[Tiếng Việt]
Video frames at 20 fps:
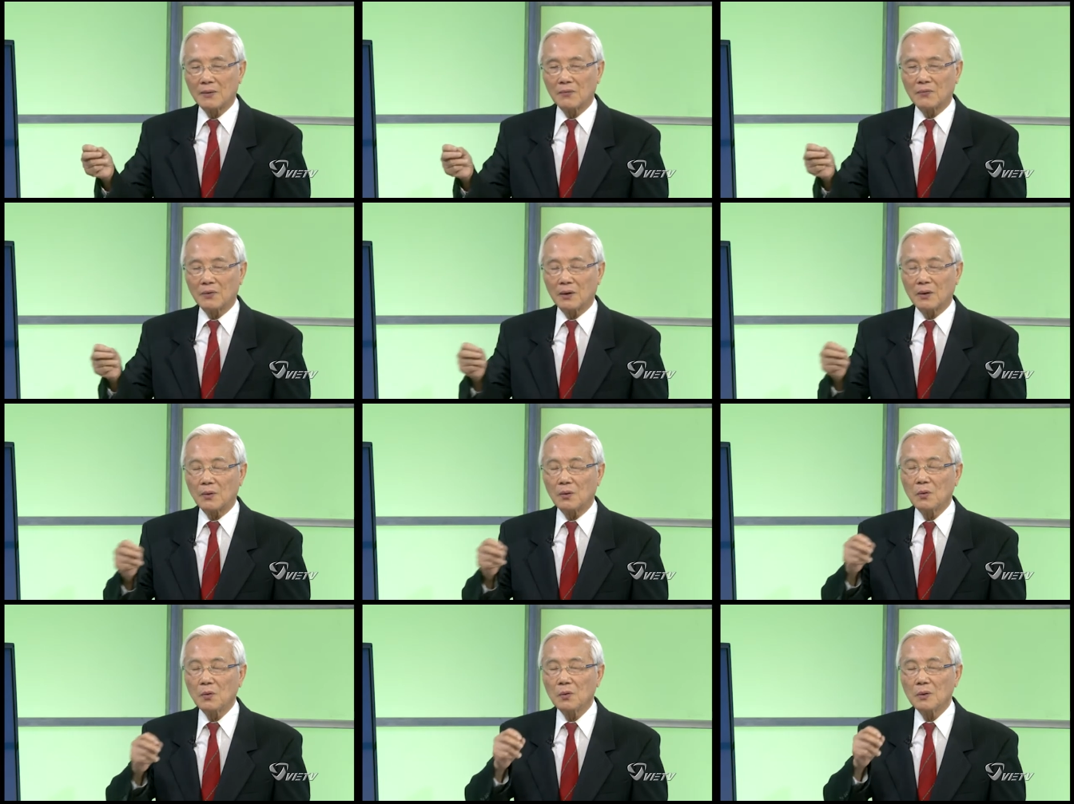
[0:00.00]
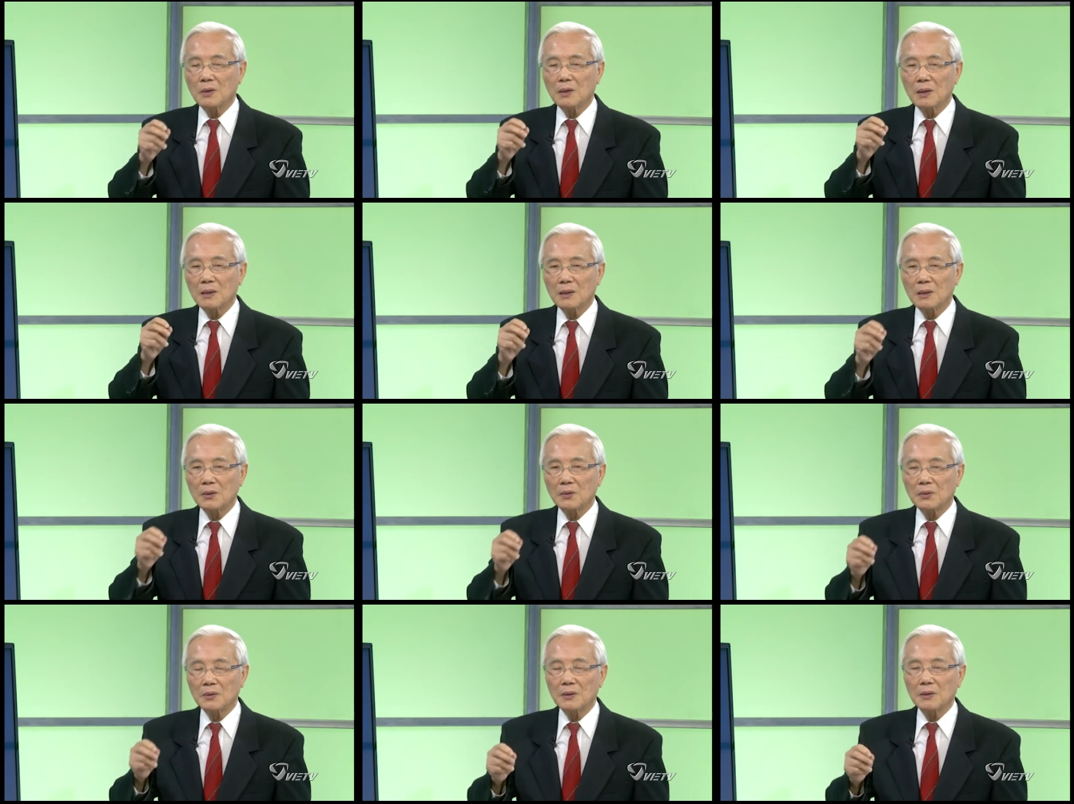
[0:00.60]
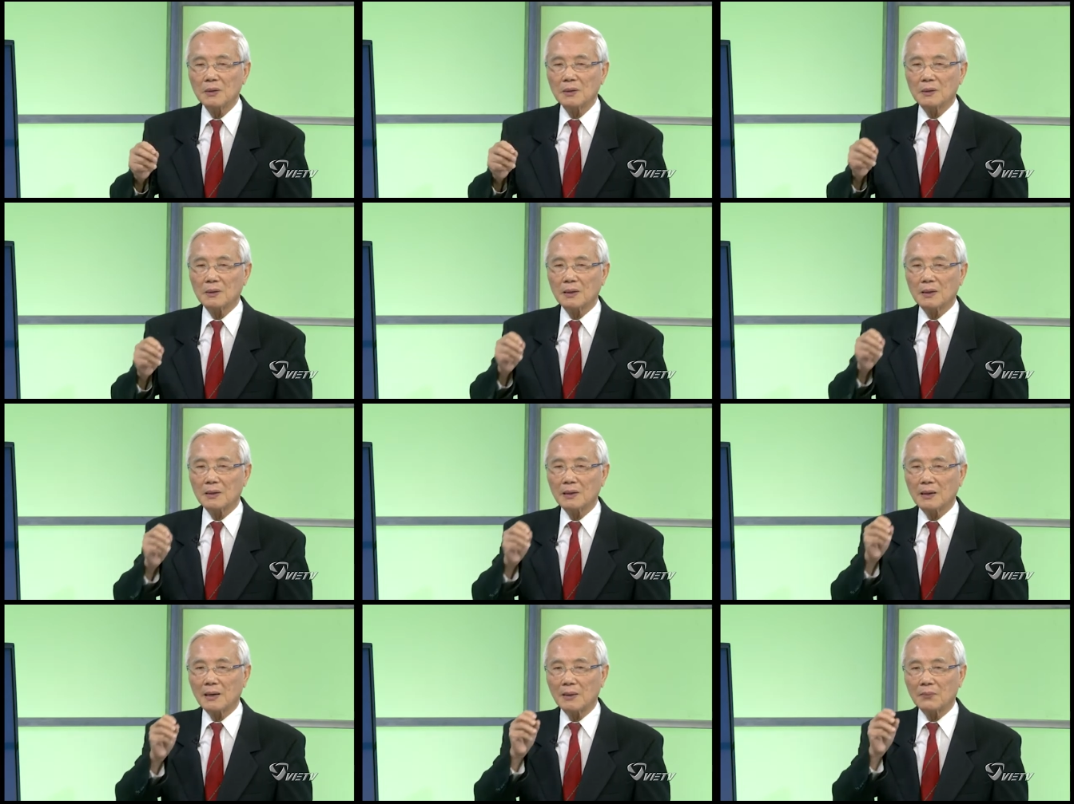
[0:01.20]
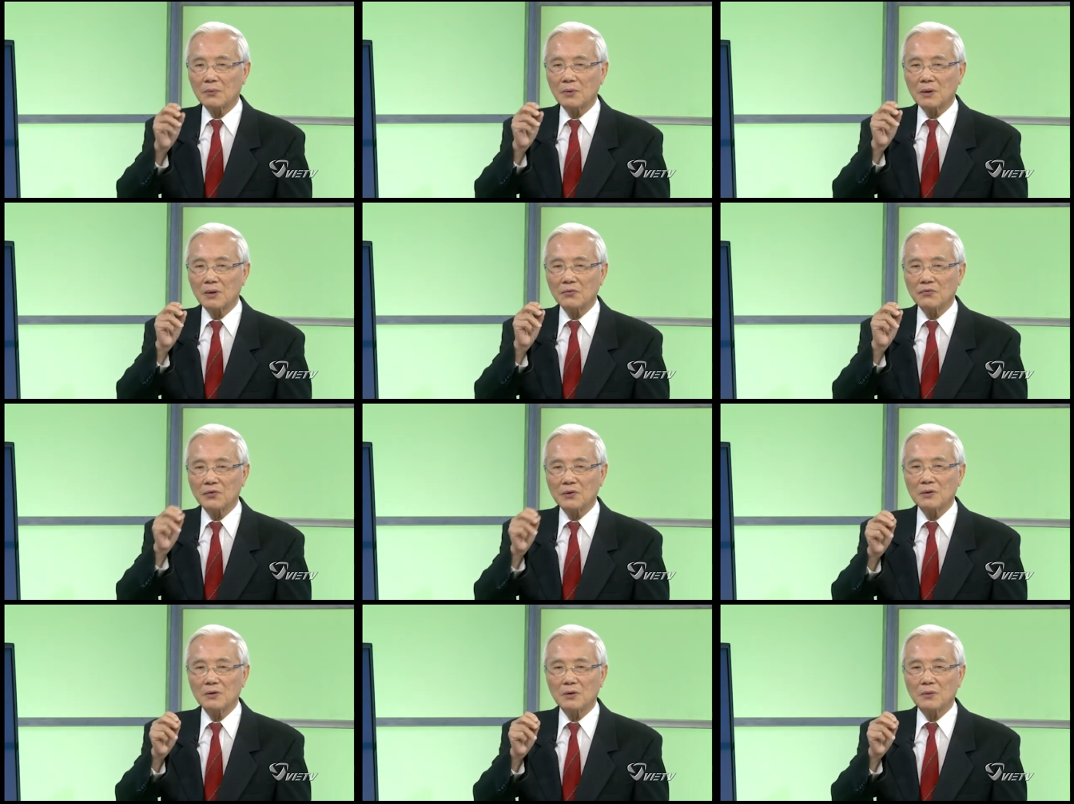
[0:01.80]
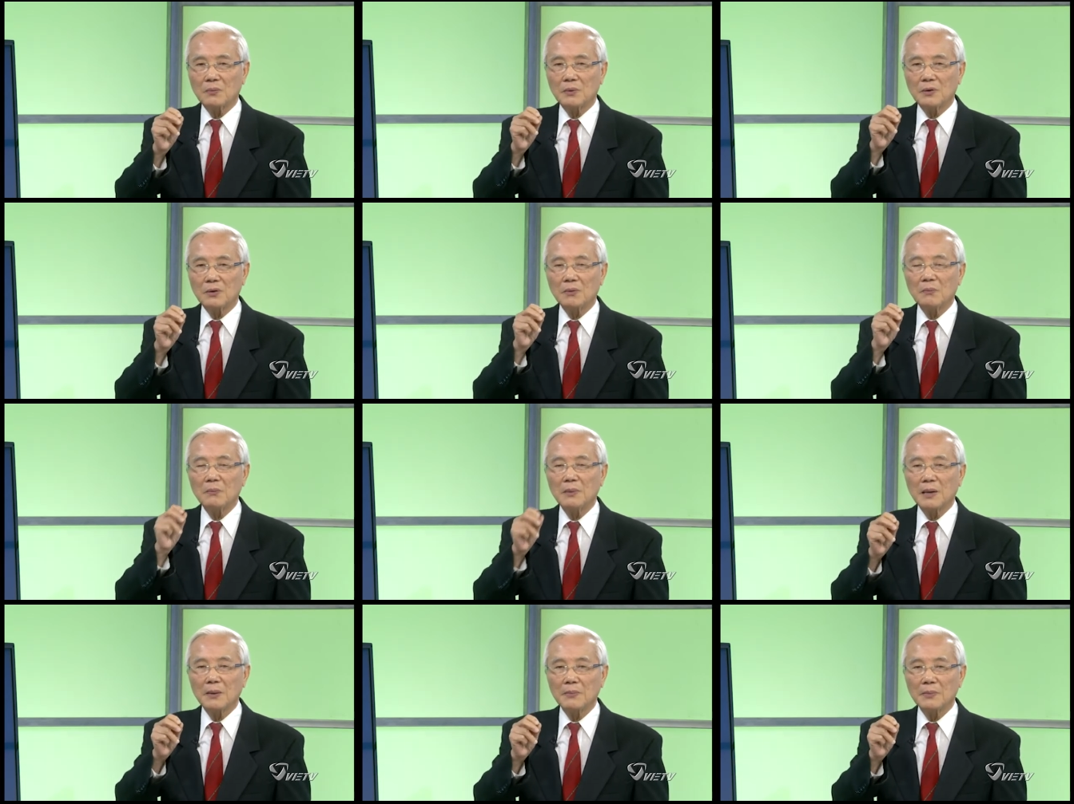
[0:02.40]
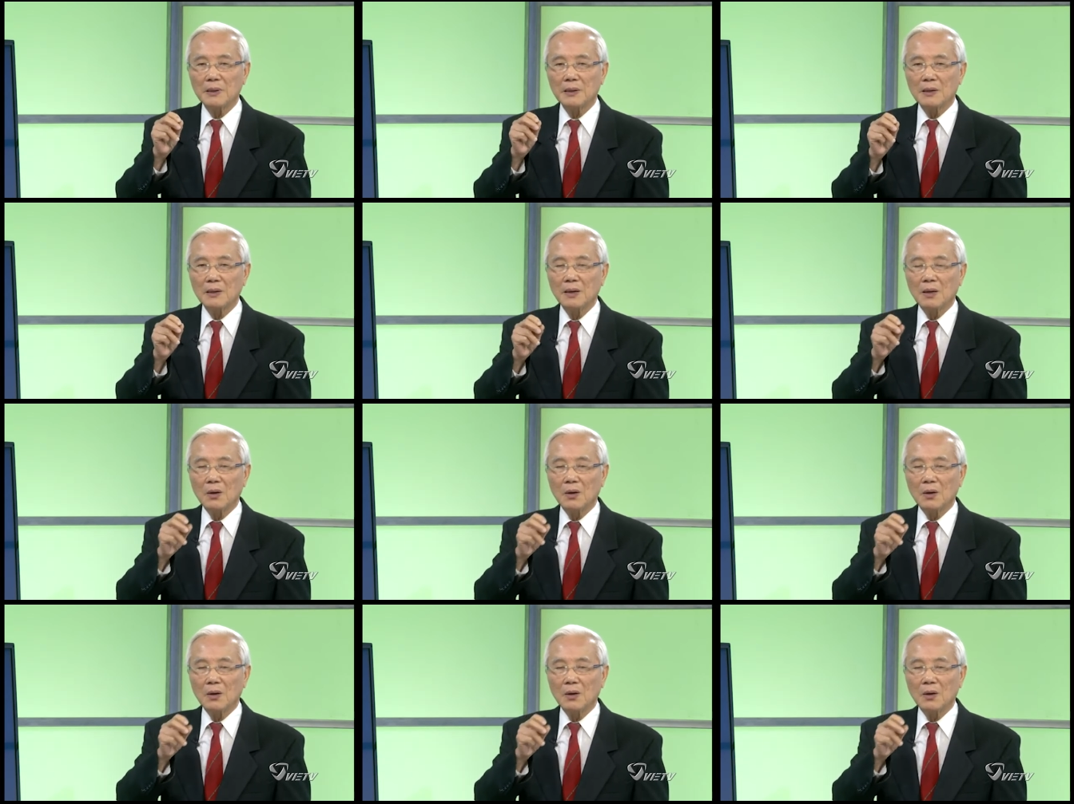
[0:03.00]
và nó hút rất nhiều nước thành ra làm cho cái phân của mình nó mềm đi